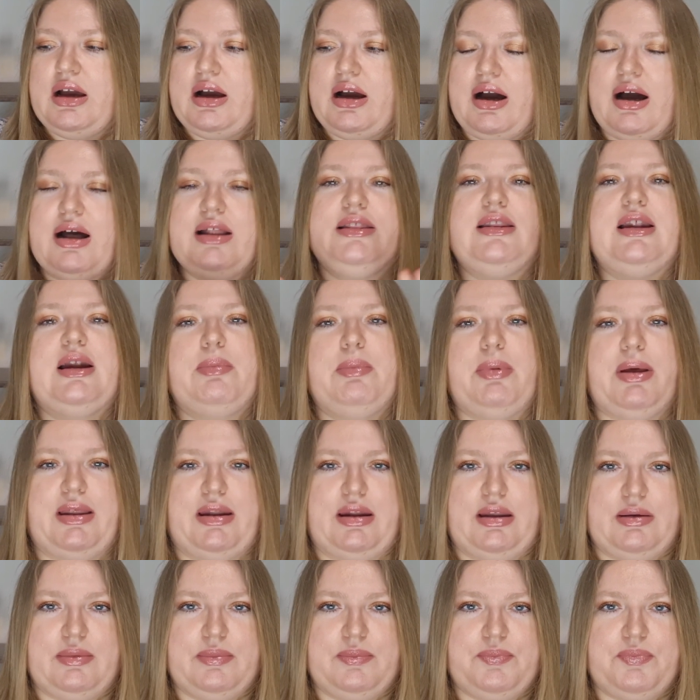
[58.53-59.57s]
andrà
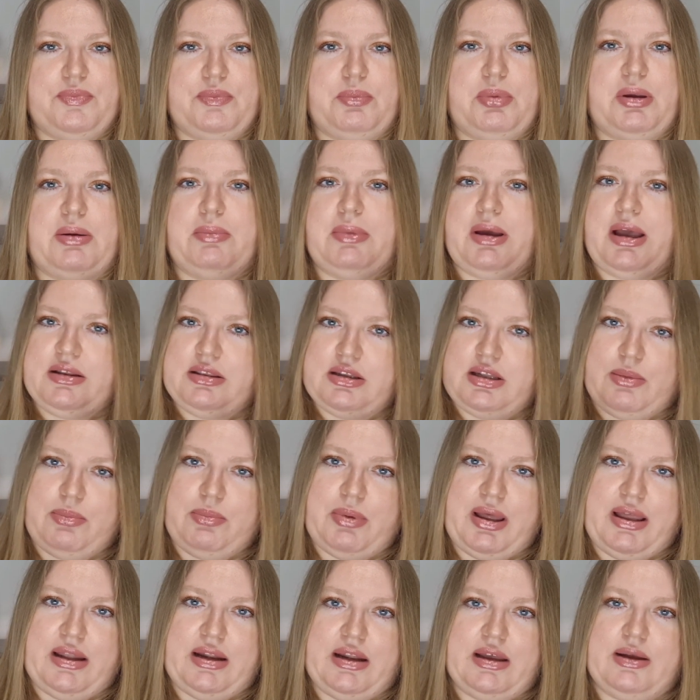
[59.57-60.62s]
bene, per me andrà
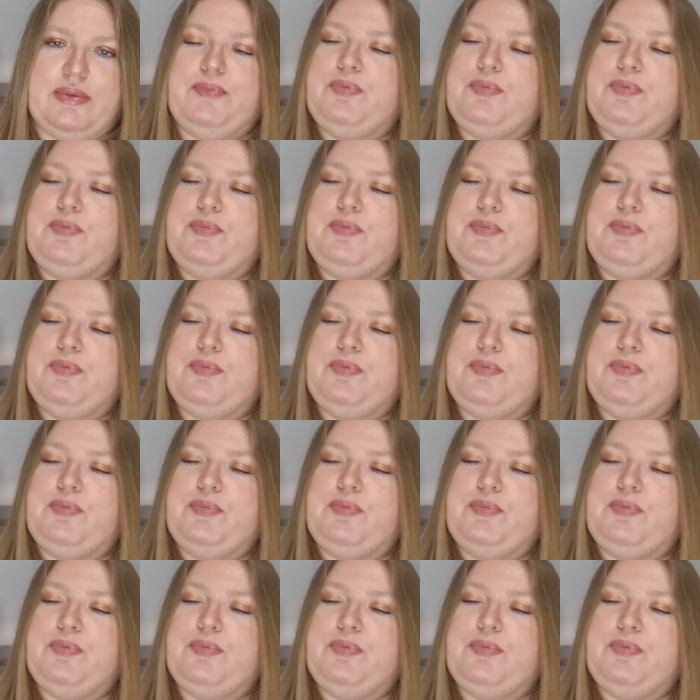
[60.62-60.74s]
bene,